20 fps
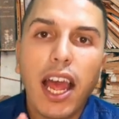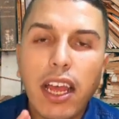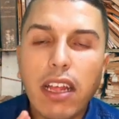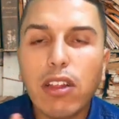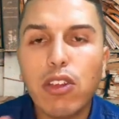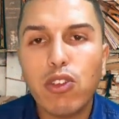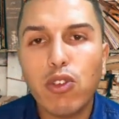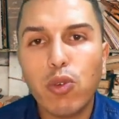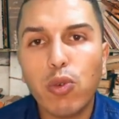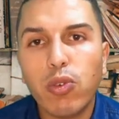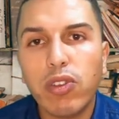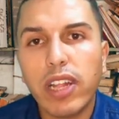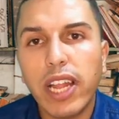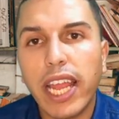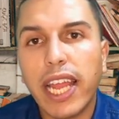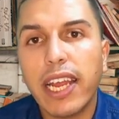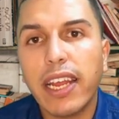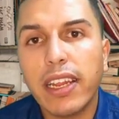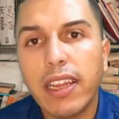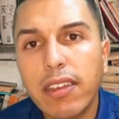هاد الجوج
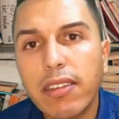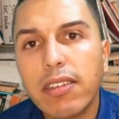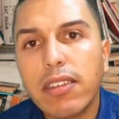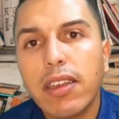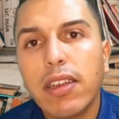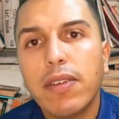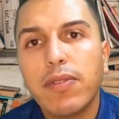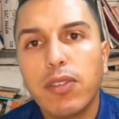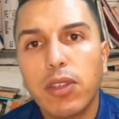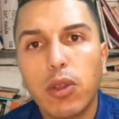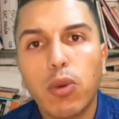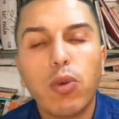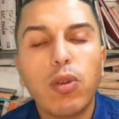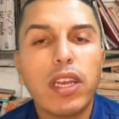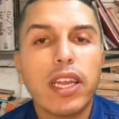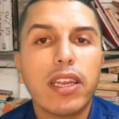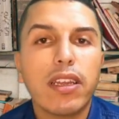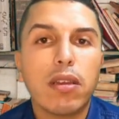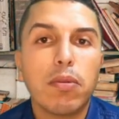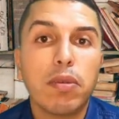الحالات
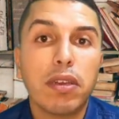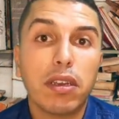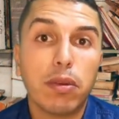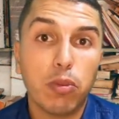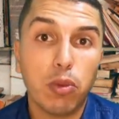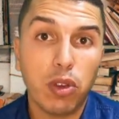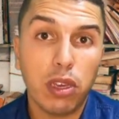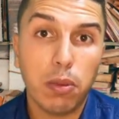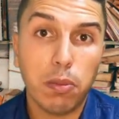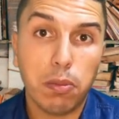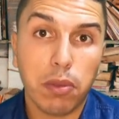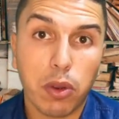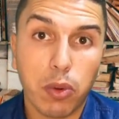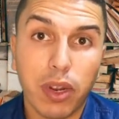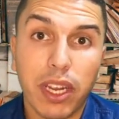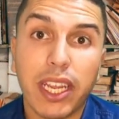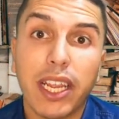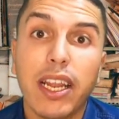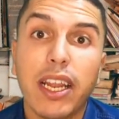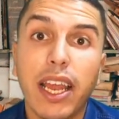تيقول اريك بيرد
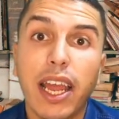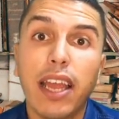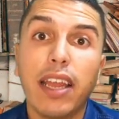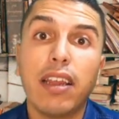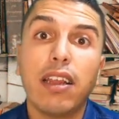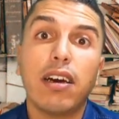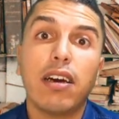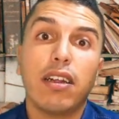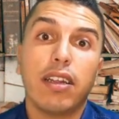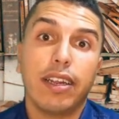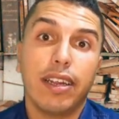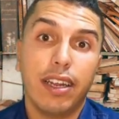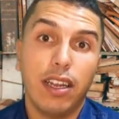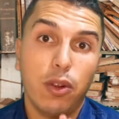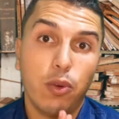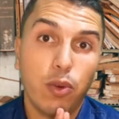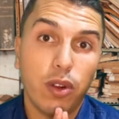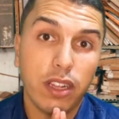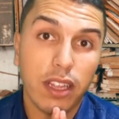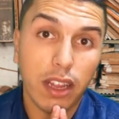مهمين ولكن الانا
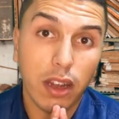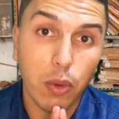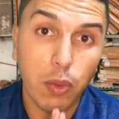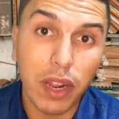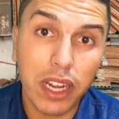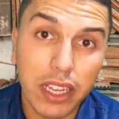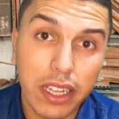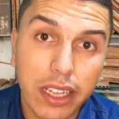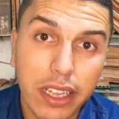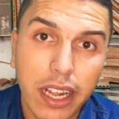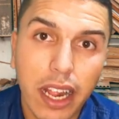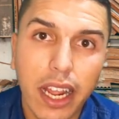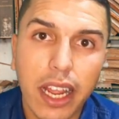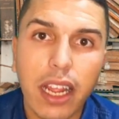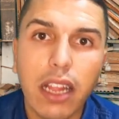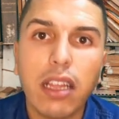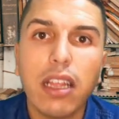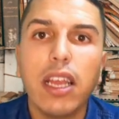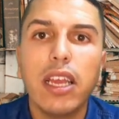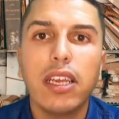اللي هو ديال الوالد
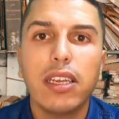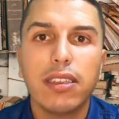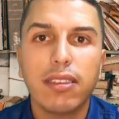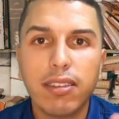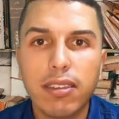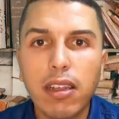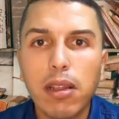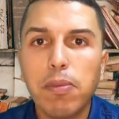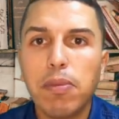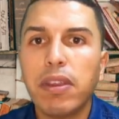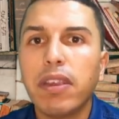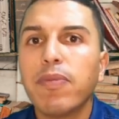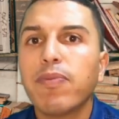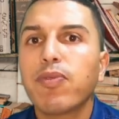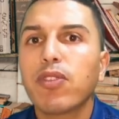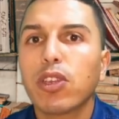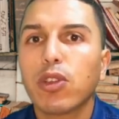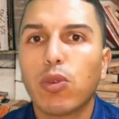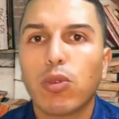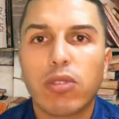الناقد
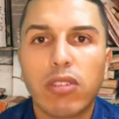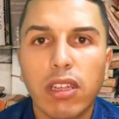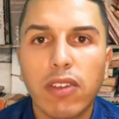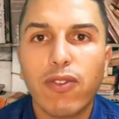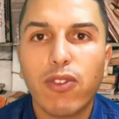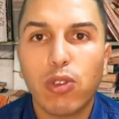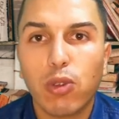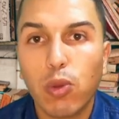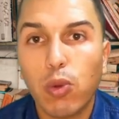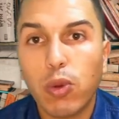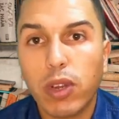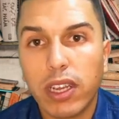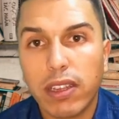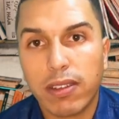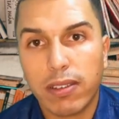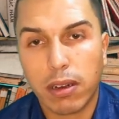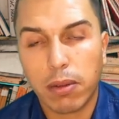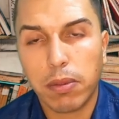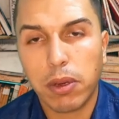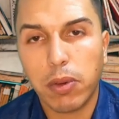سلبي خصوصا في
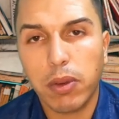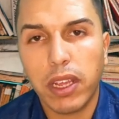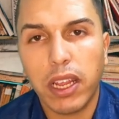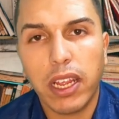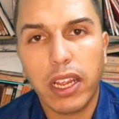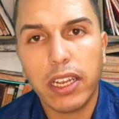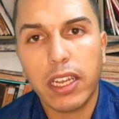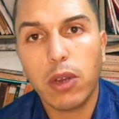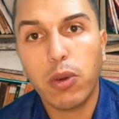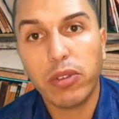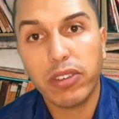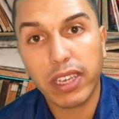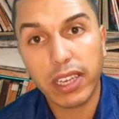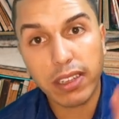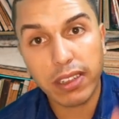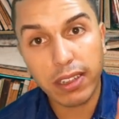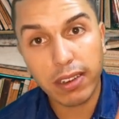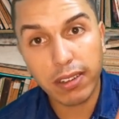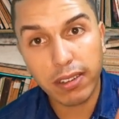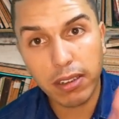السلوكات التربويه لانه
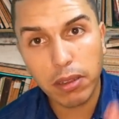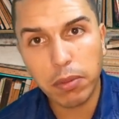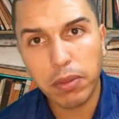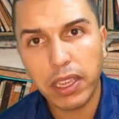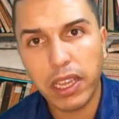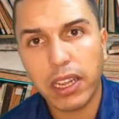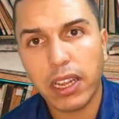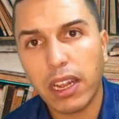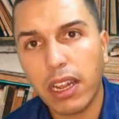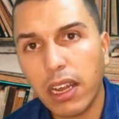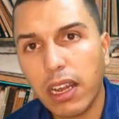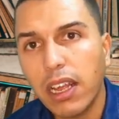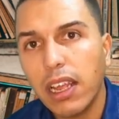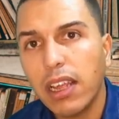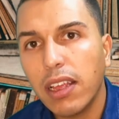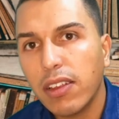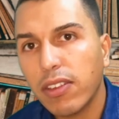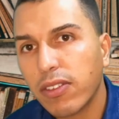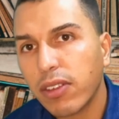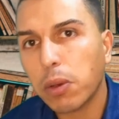تاثر سلبيا
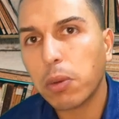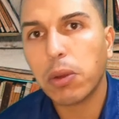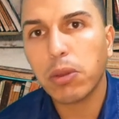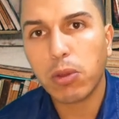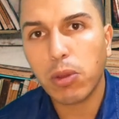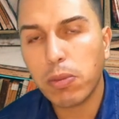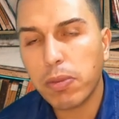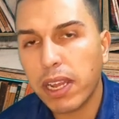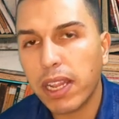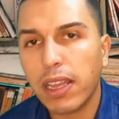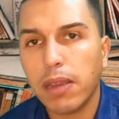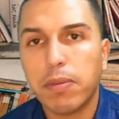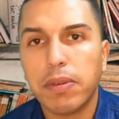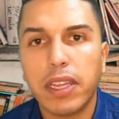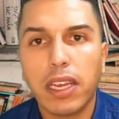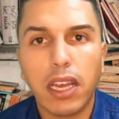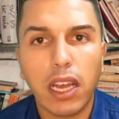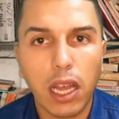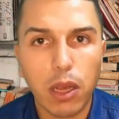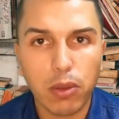على التواصل مع
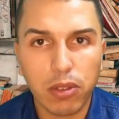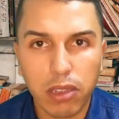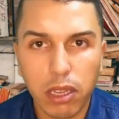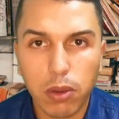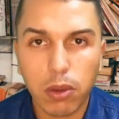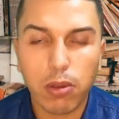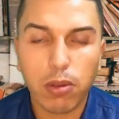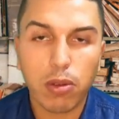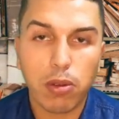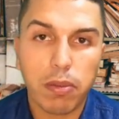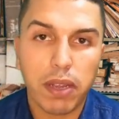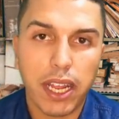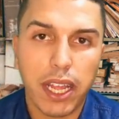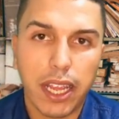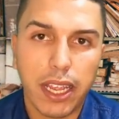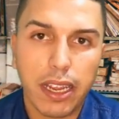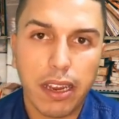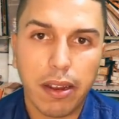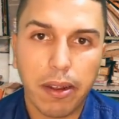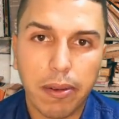الابناء او التواصل مع
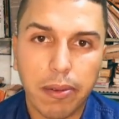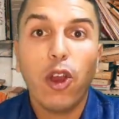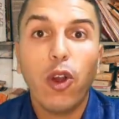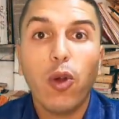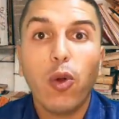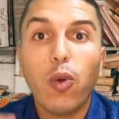العائله